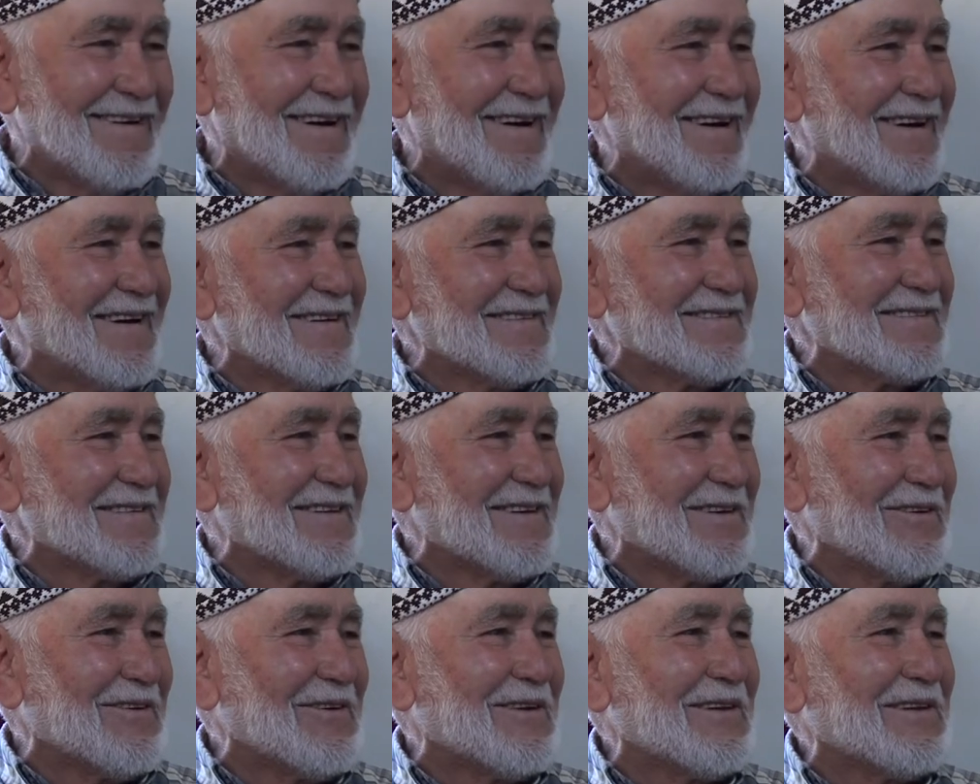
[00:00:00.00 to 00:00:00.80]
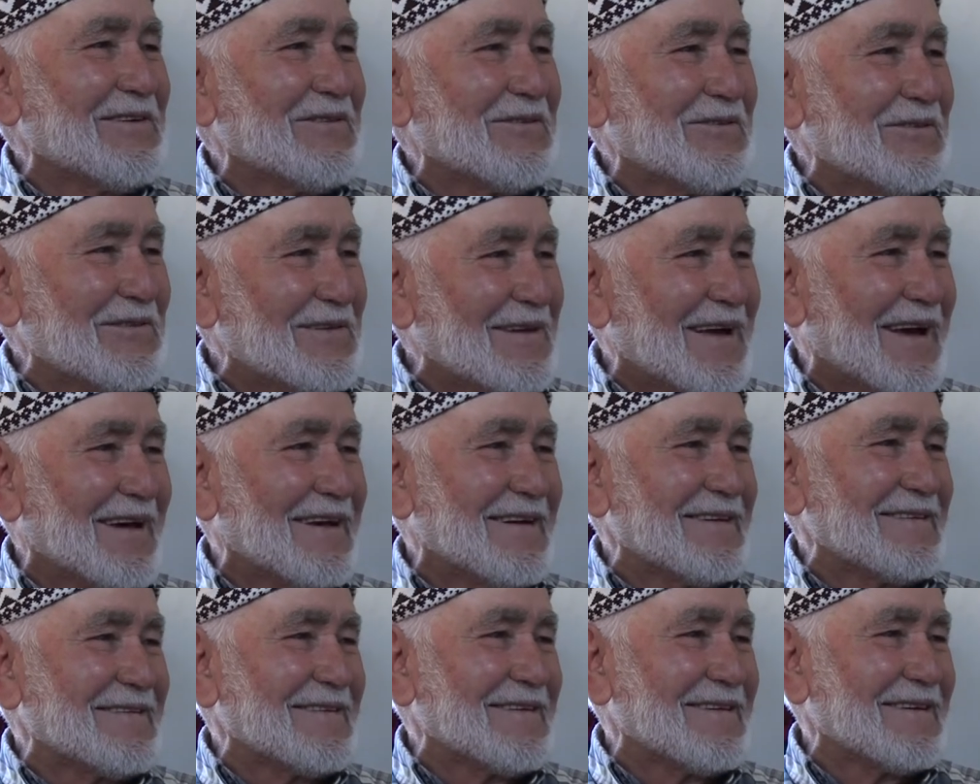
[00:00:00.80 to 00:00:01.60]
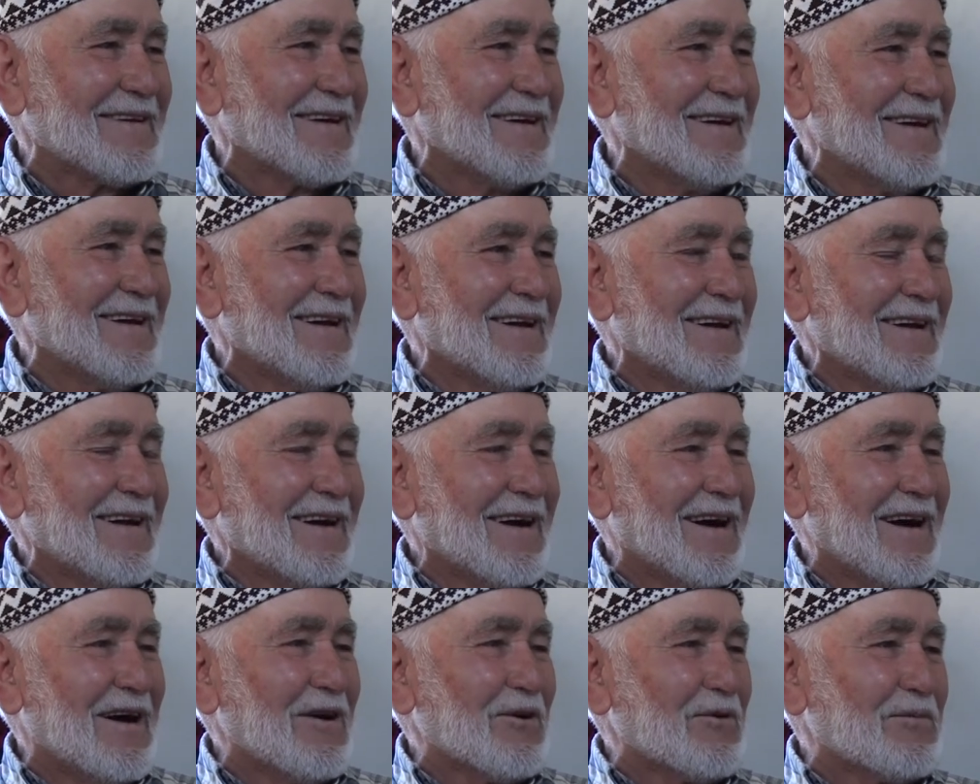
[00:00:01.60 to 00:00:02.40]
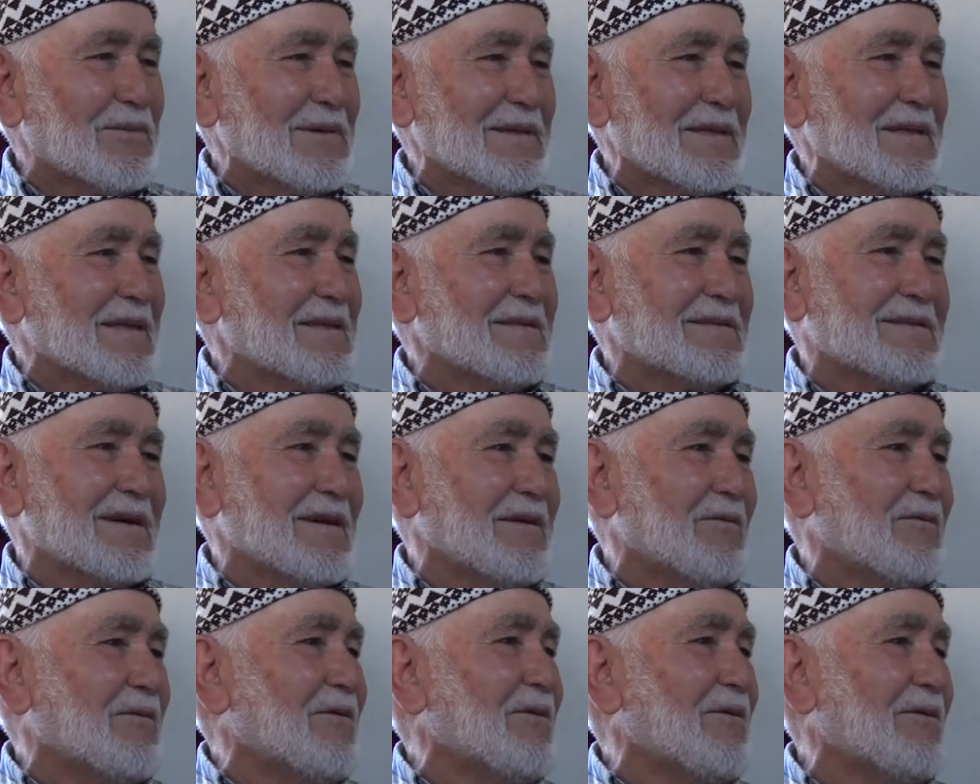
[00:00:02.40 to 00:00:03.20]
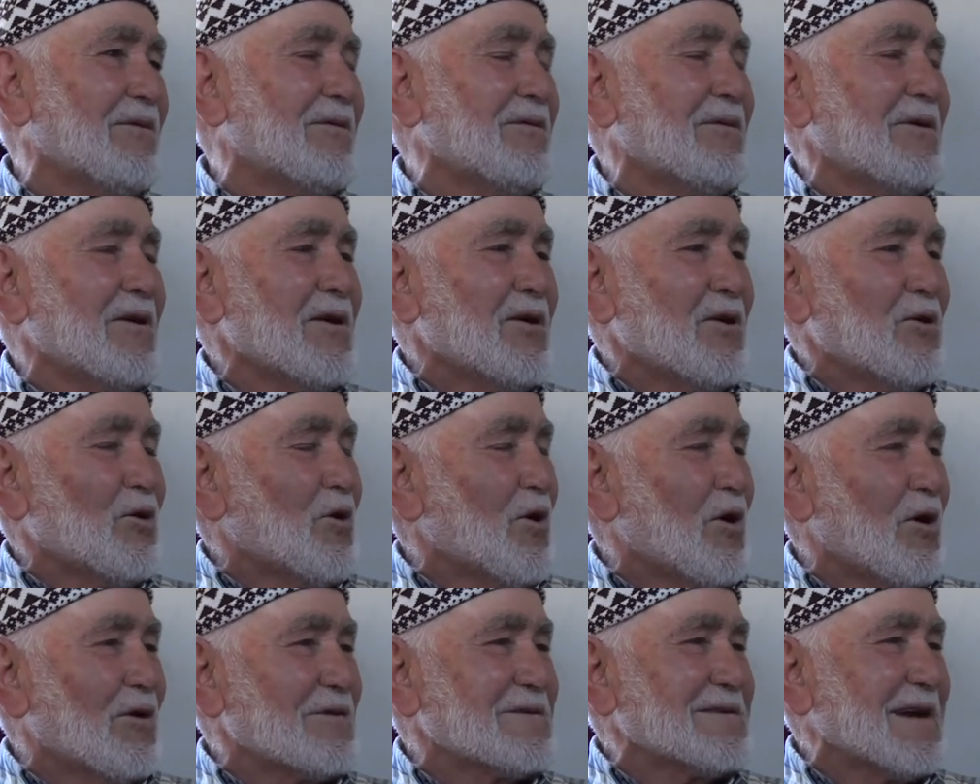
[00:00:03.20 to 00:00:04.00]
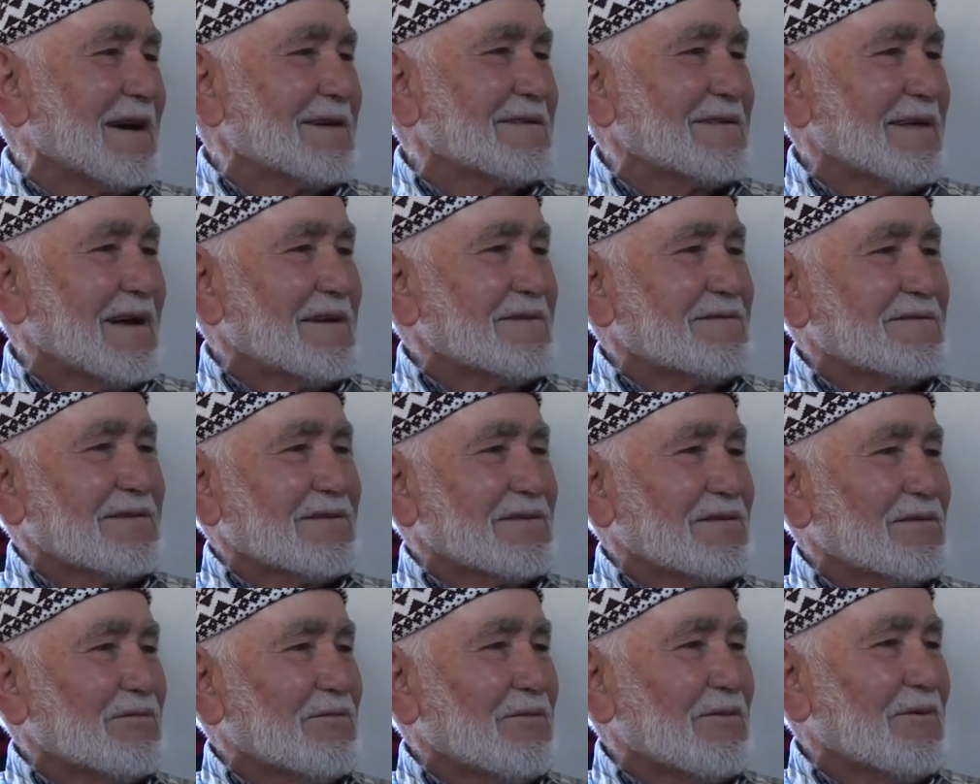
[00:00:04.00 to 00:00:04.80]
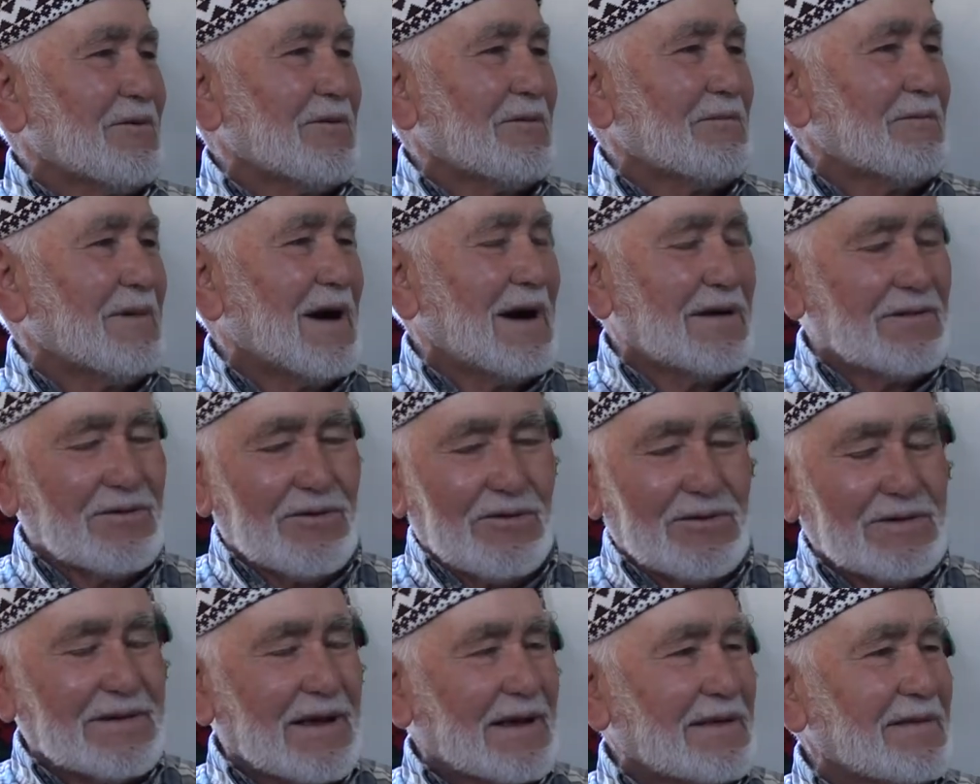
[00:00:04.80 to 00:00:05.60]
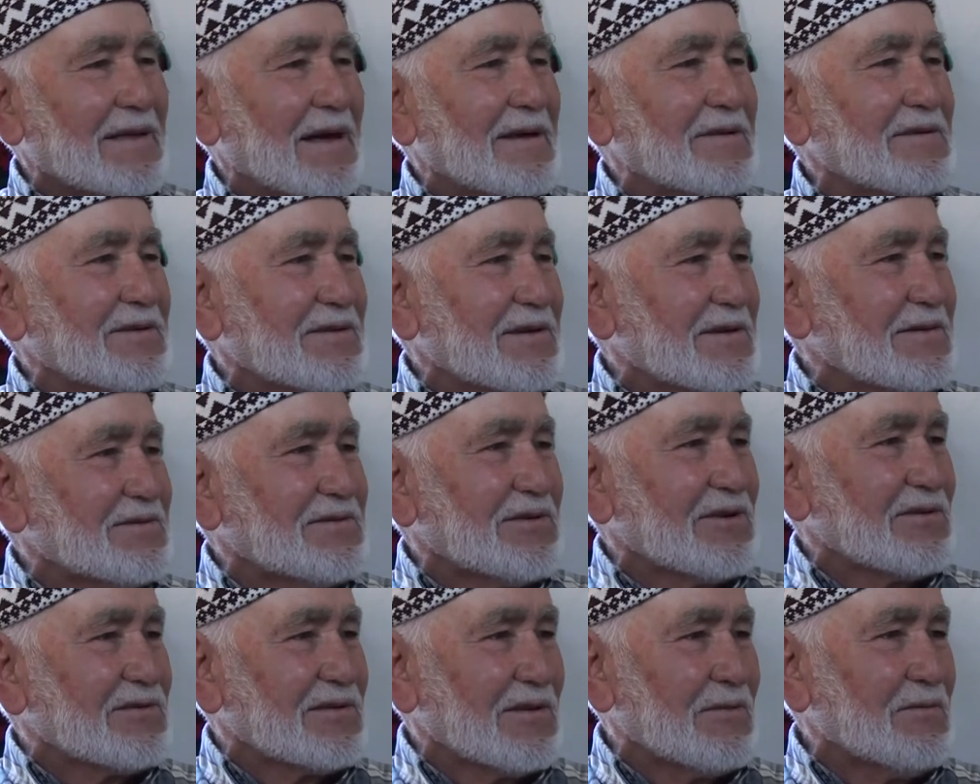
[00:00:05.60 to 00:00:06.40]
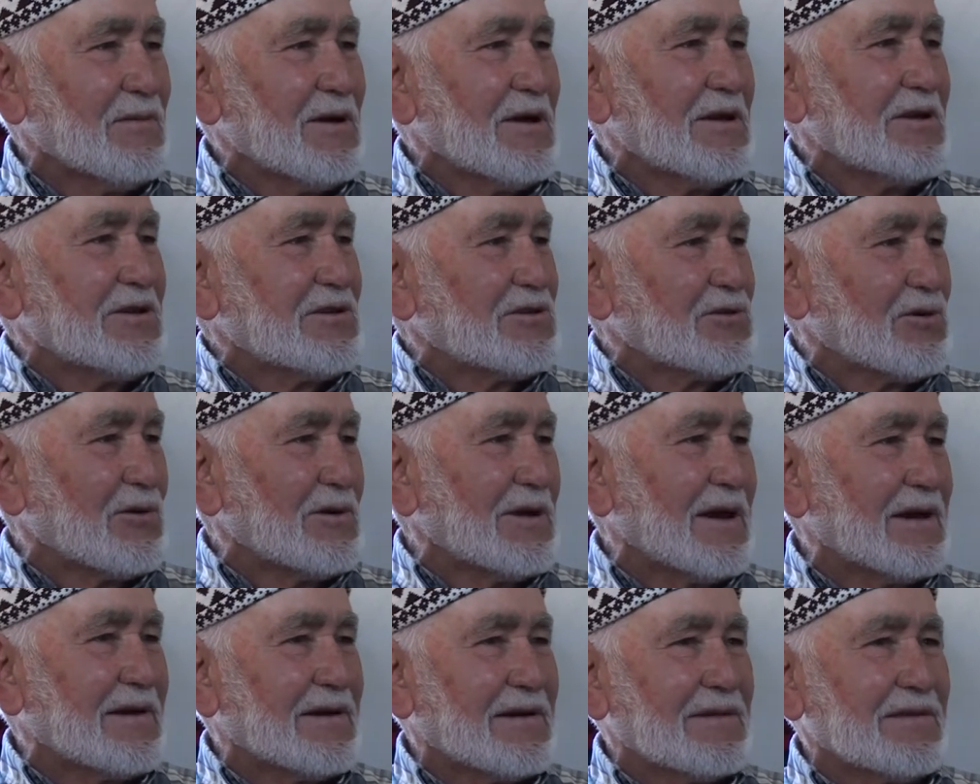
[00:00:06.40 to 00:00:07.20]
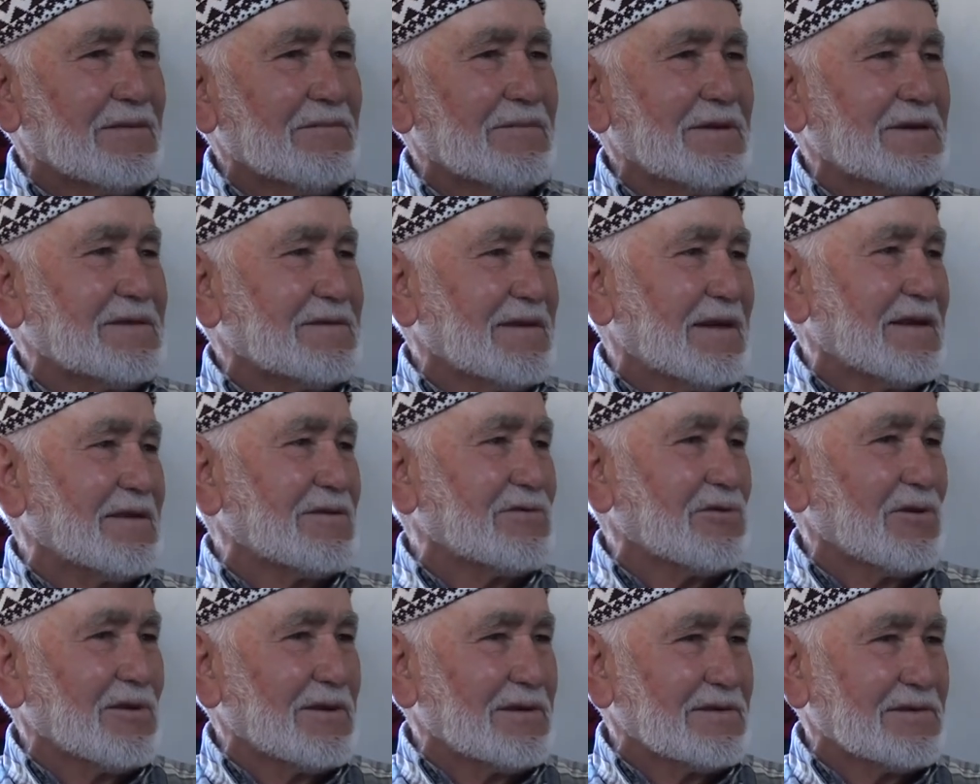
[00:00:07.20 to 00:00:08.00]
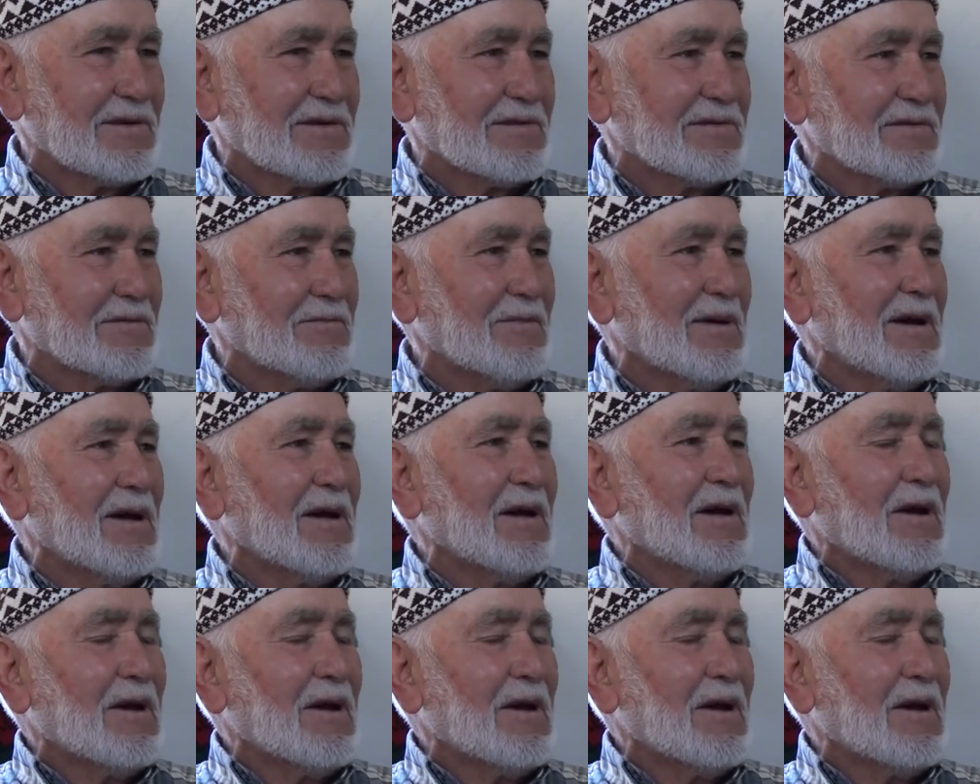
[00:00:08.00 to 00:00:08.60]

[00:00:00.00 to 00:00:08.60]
Hasile öyle günler geçirdik. Avrupa'da da o, o ocaktan çıktım, maden ocağına gir çıktım, izolaya girdim, iki sene izolaya çalıştım.